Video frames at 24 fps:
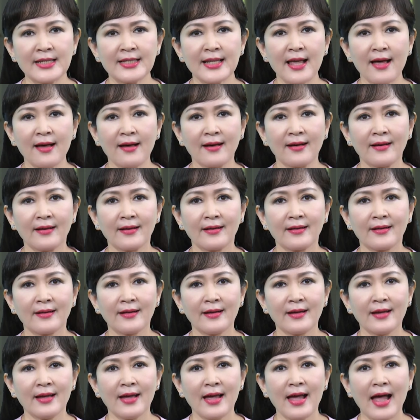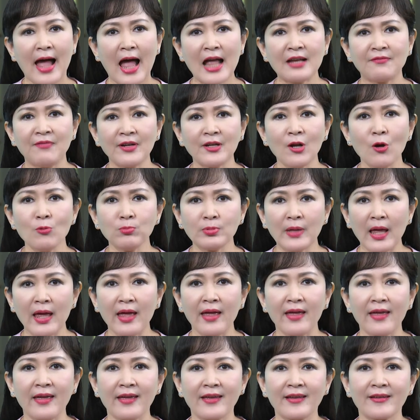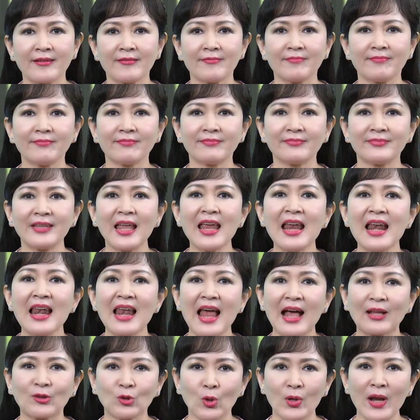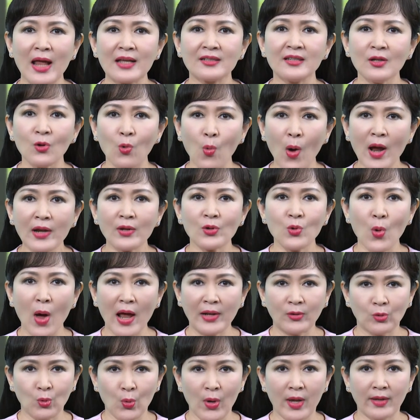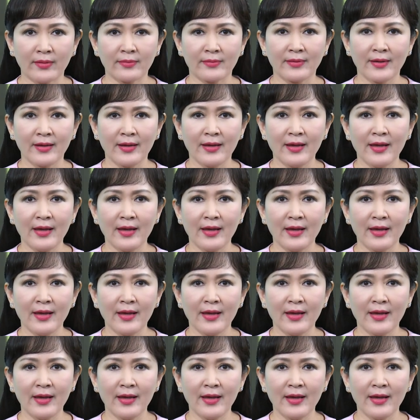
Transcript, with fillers: Đến giờ, anh vẫn không thể tin là tôi đã dứt khoát đoạn tuyệt,